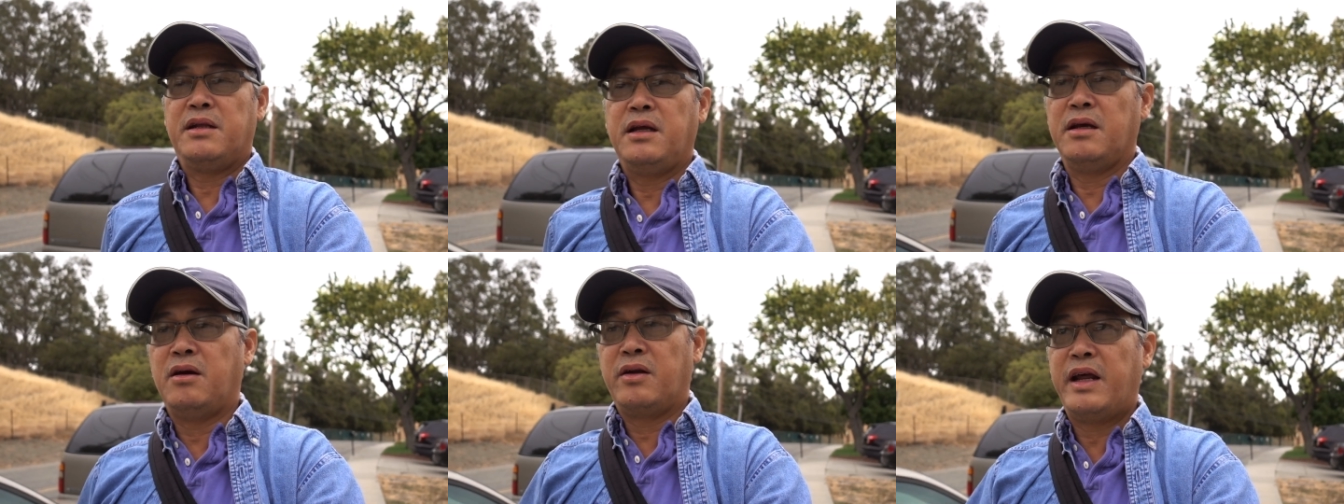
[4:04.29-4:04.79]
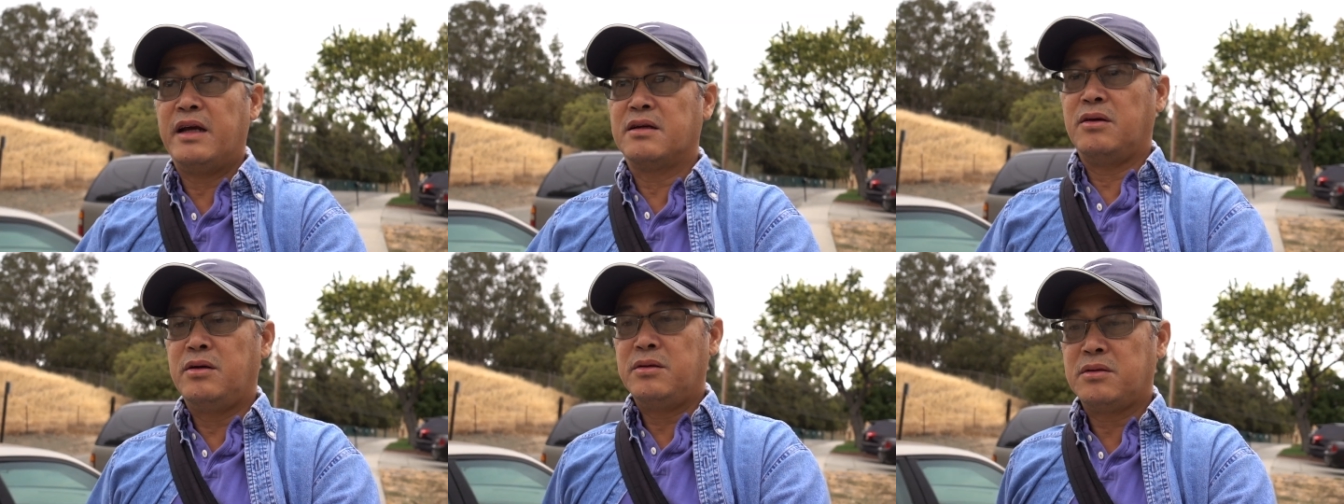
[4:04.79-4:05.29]
Thì họ đang
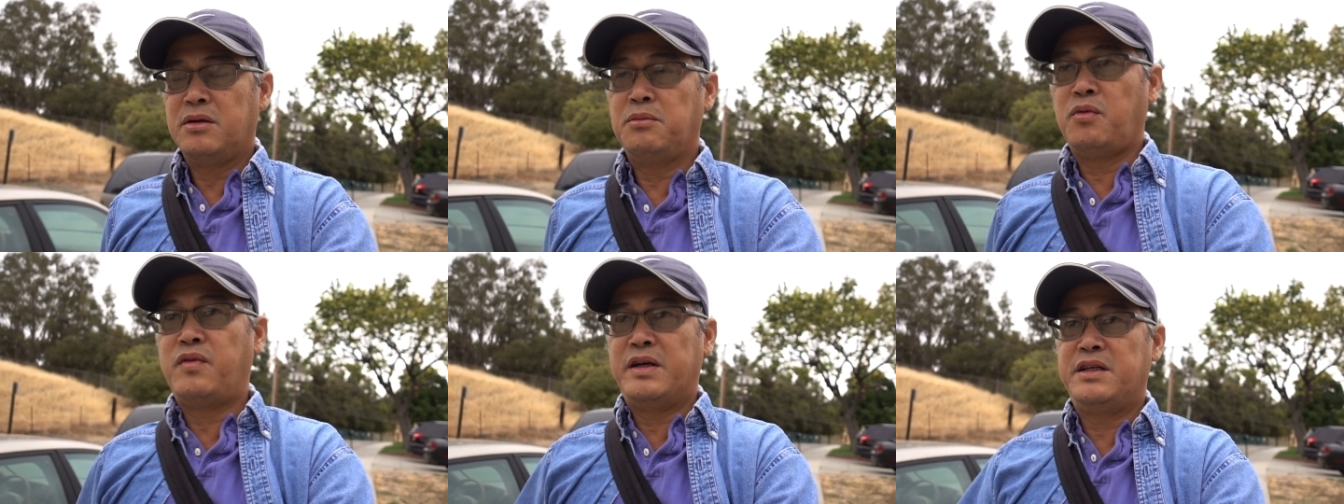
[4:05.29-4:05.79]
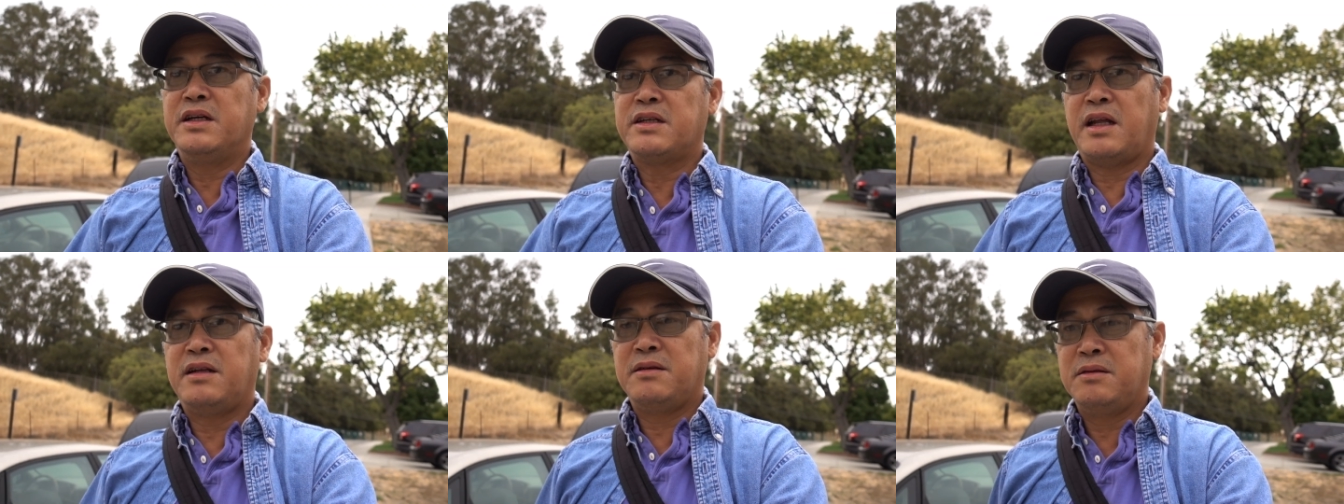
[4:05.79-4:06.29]
có có một vài chiến
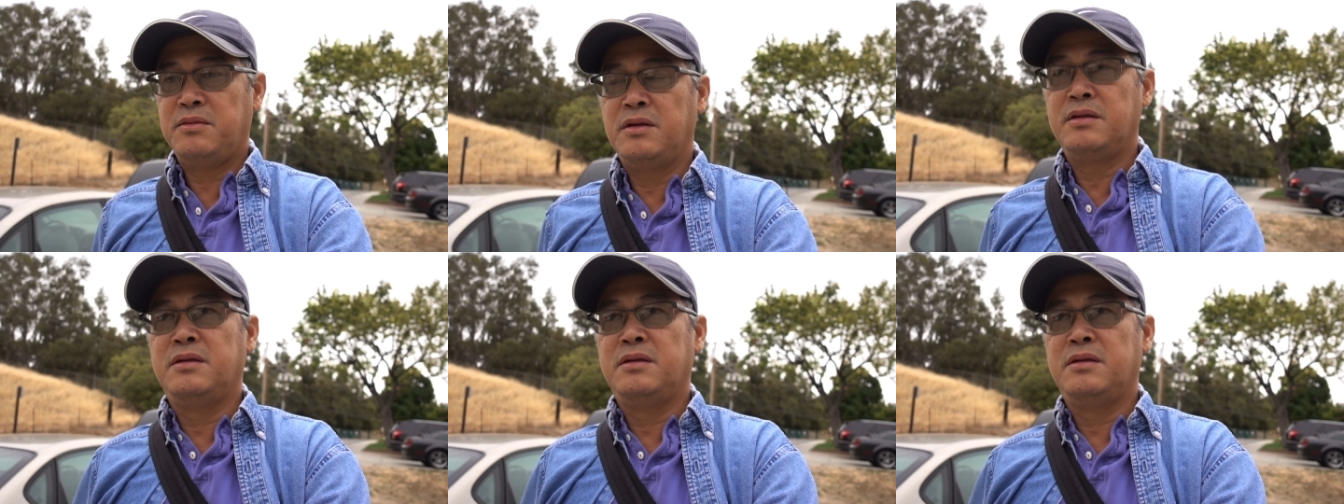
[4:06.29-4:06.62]
tranh